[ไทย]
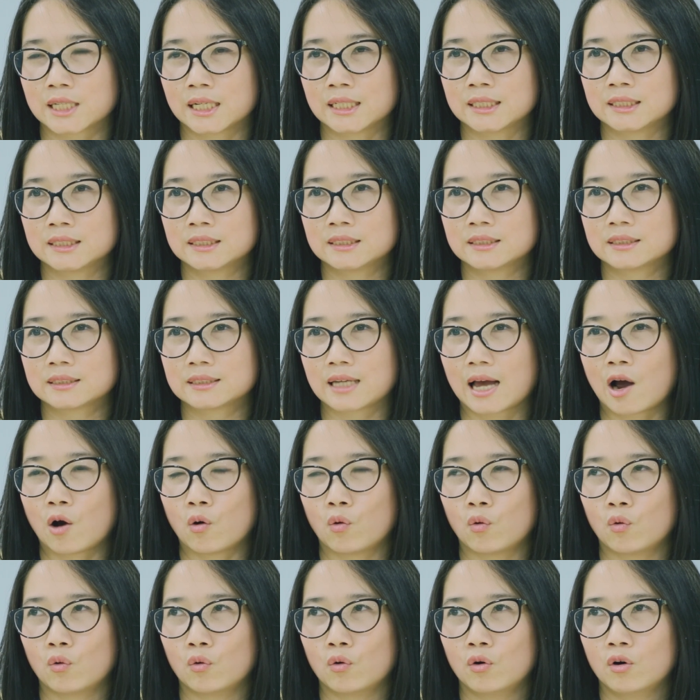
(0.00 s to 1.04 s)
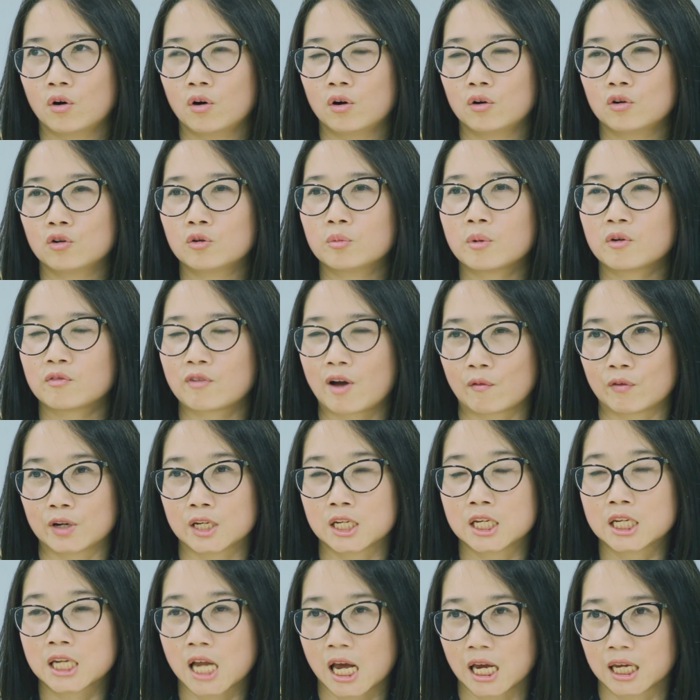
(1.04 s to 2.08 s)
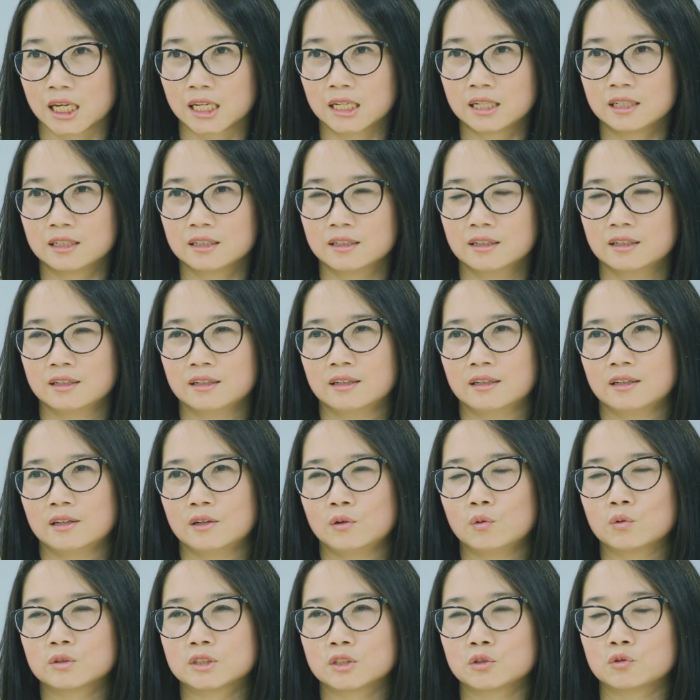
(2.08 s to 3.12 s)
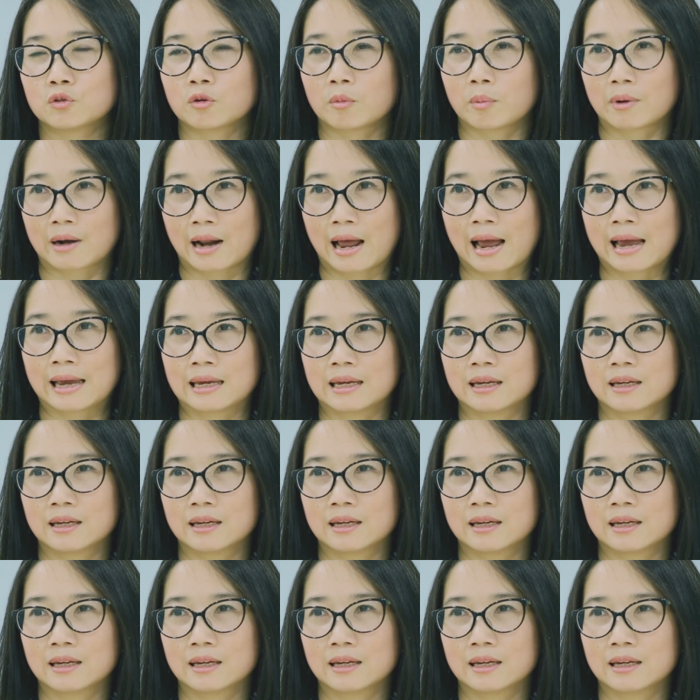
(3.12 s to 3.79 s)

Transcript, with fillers: ฉันจะเอาลูกไปฝากไว้ที่ไหนลูกจะอยู่ใคร